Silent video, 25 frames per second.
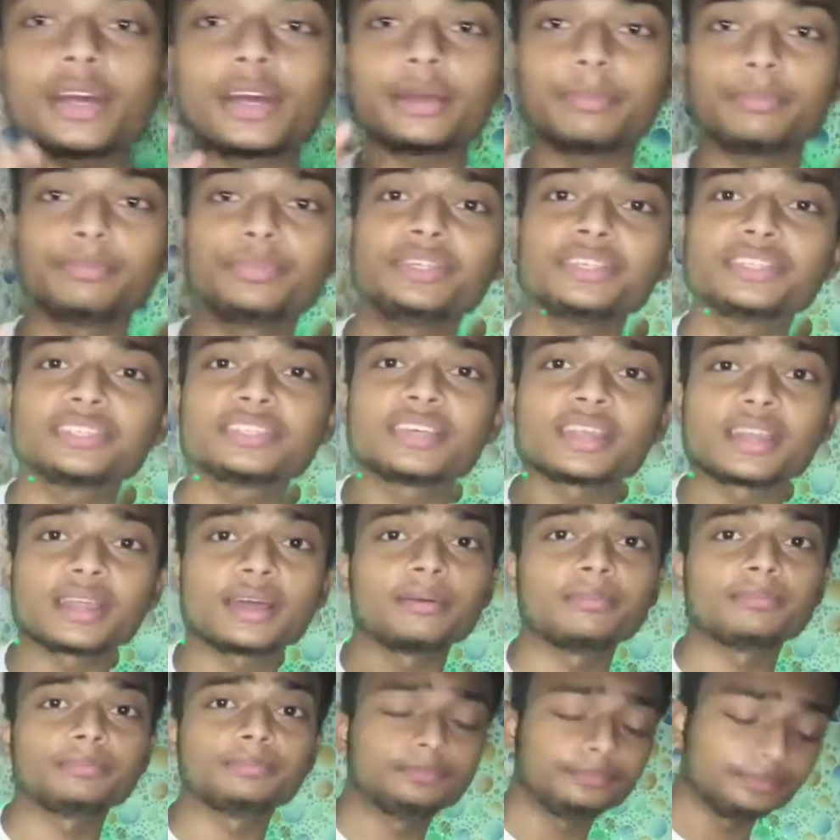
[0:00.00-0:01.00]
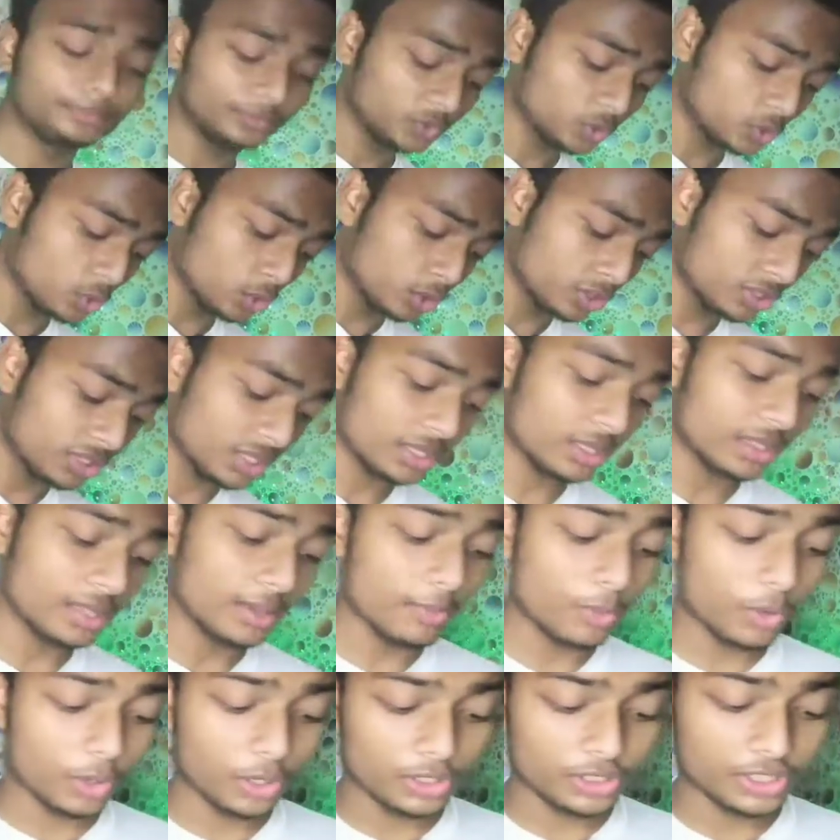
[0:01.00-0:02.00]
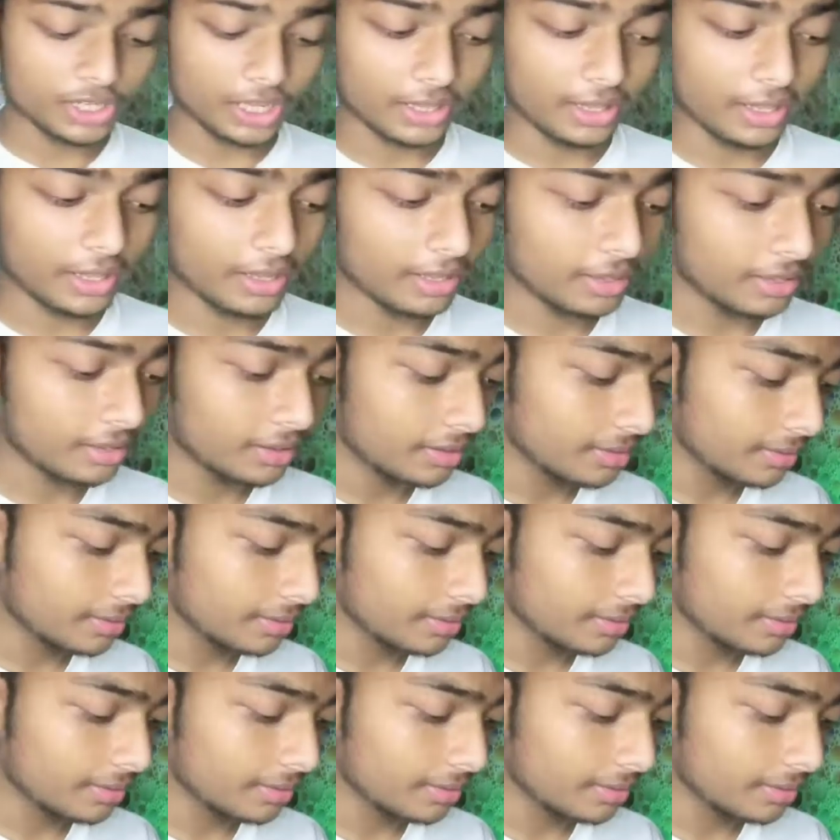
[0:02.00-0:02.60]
है बीस ग्राम सोच सकते हैं बहुत ज़्यादा है